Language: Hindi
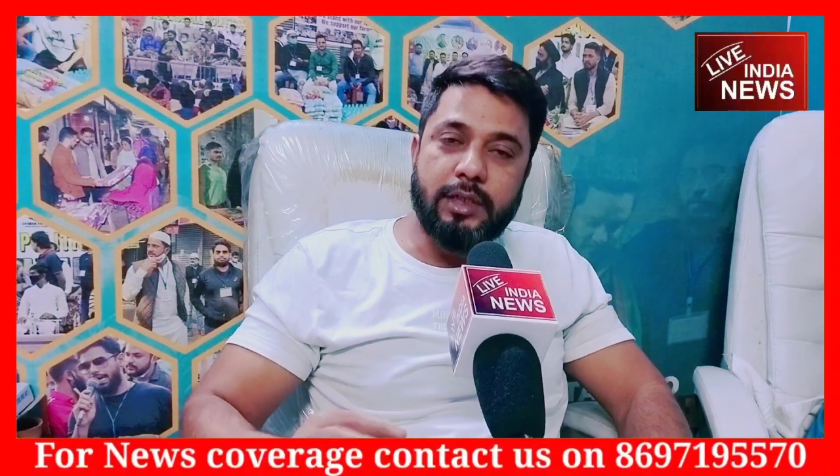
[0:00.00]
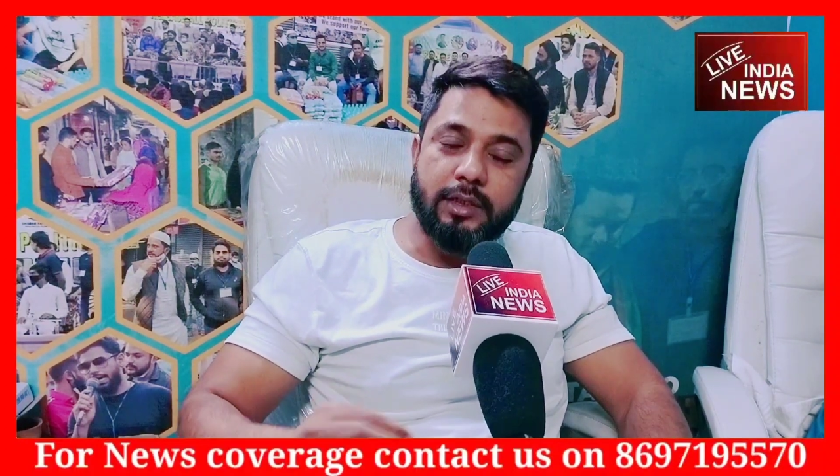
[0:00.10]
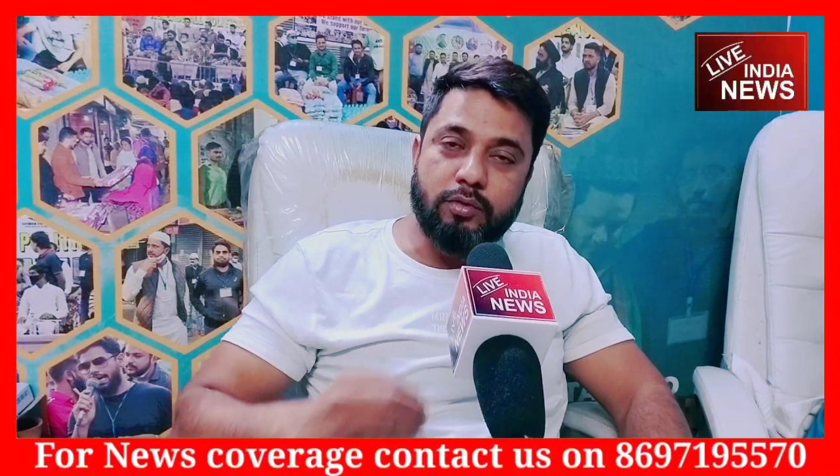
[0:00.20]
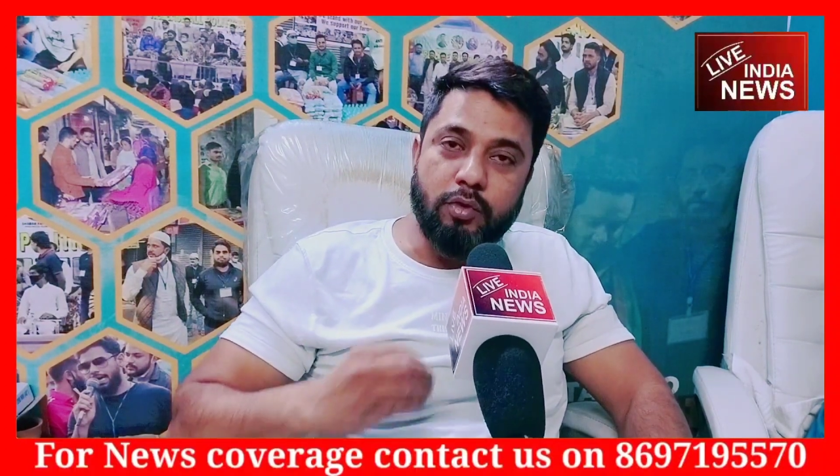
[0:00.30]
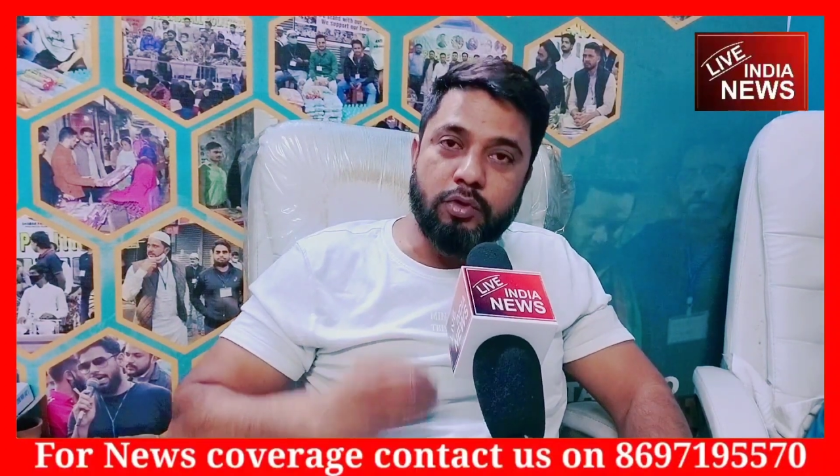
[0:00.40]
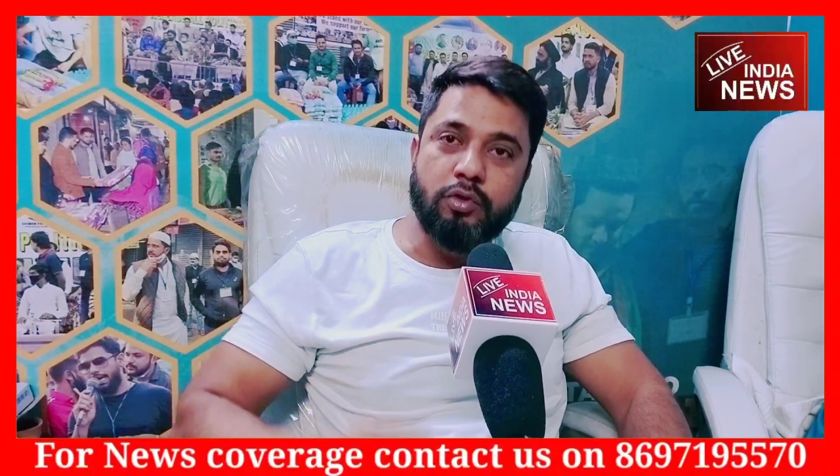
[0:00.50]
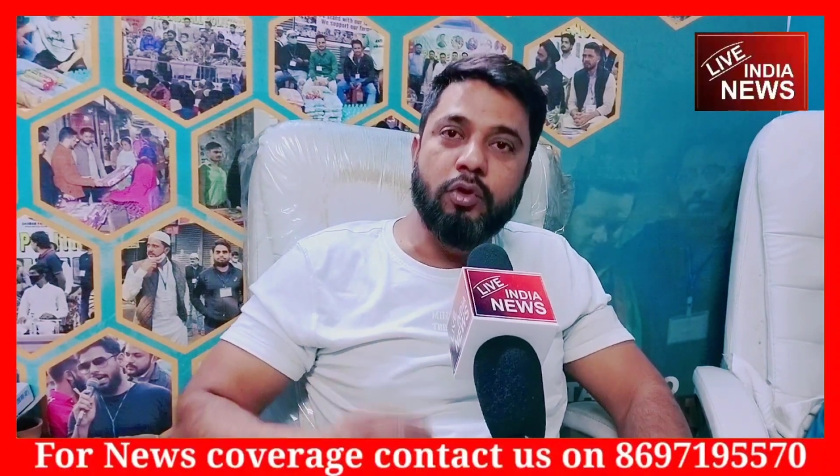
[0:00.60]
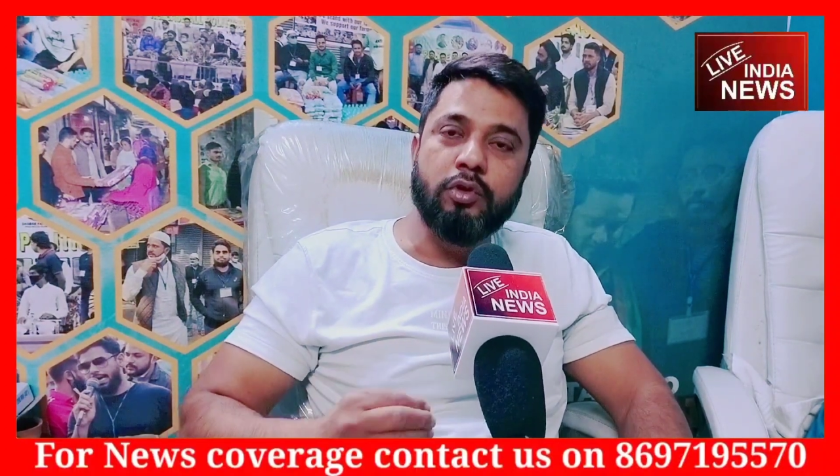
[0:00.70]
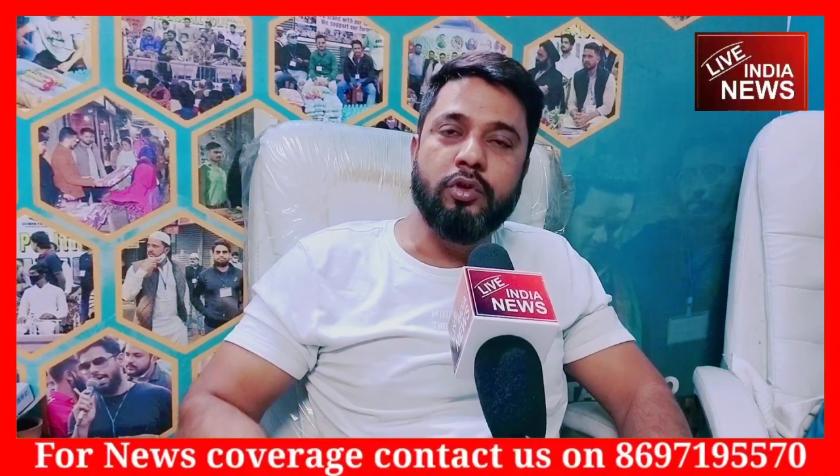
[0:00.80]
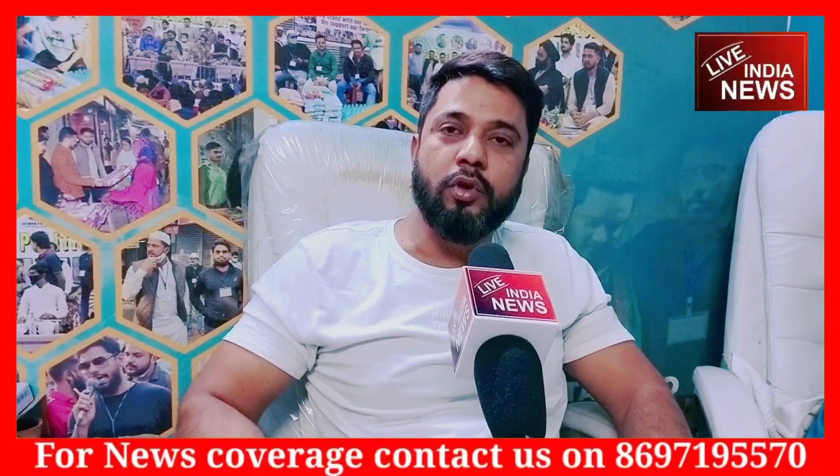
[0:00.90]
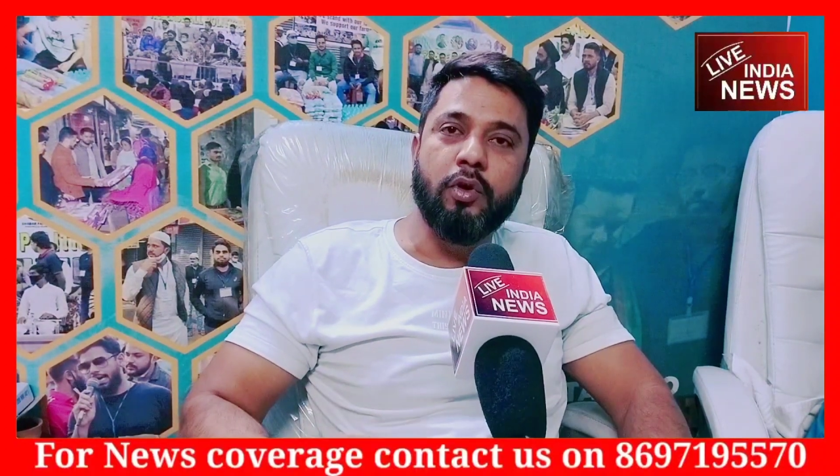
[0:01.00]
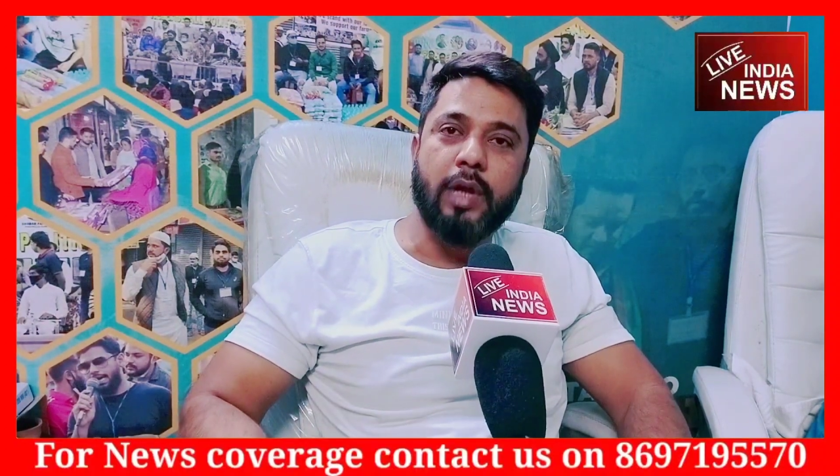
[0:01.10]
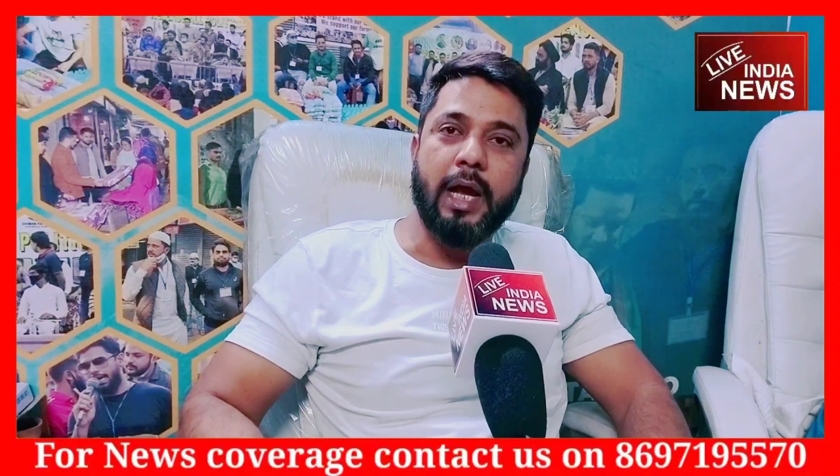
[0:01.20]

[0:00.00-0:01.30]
जिसको जो जो हो